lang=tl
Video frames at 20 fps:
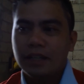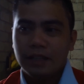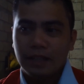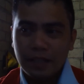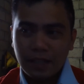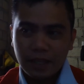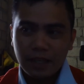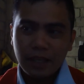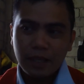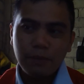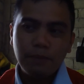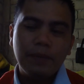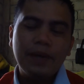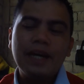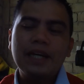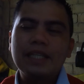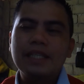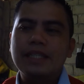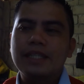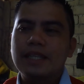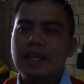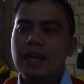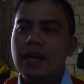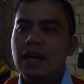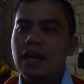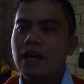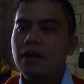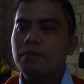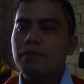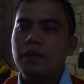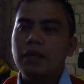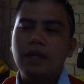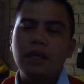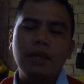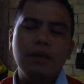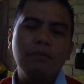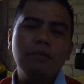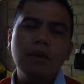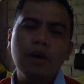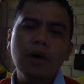Di ba't
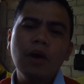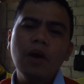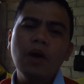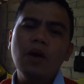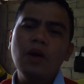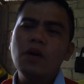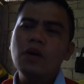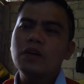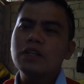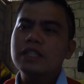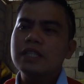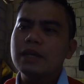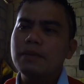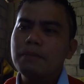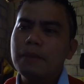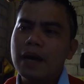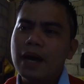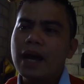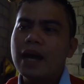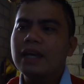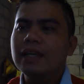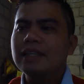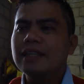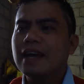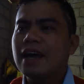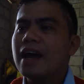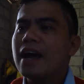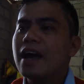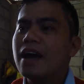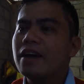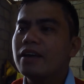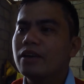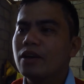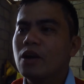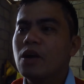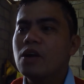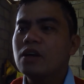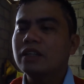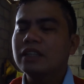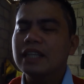sabi mo sabay
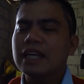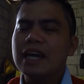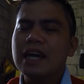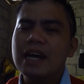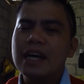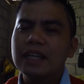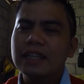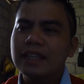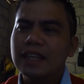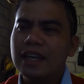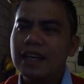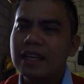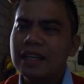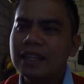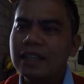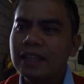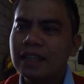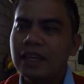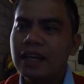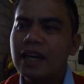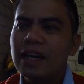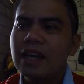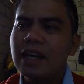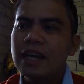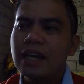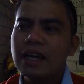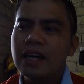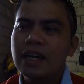tayong tatanda?